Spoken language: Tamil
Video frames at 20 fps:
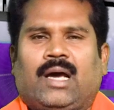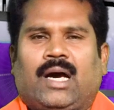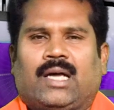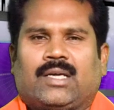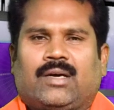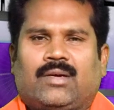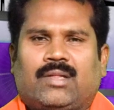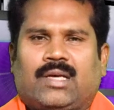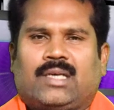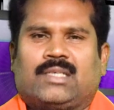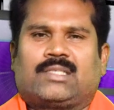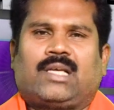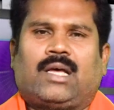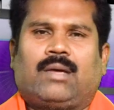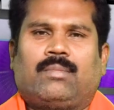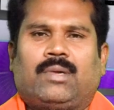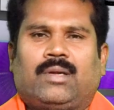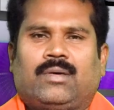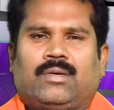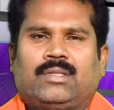அதாவது
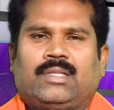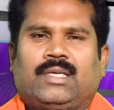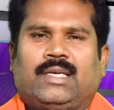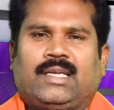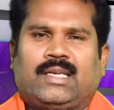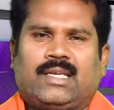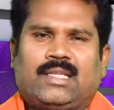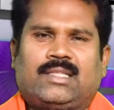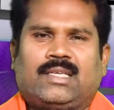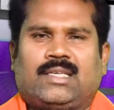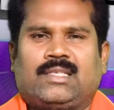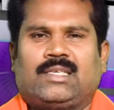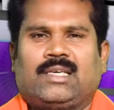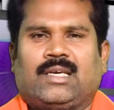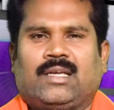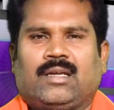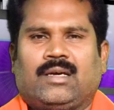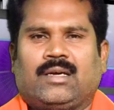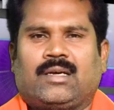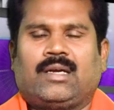அசாமில் வந்து
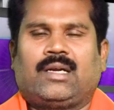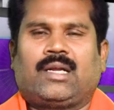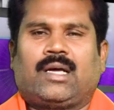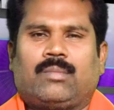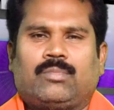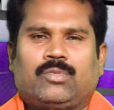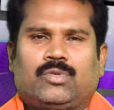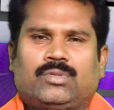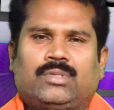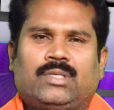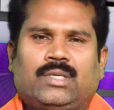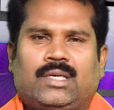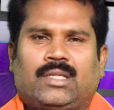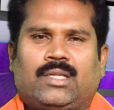இல்லத்தரசிகளுக்கு நாம் வந்து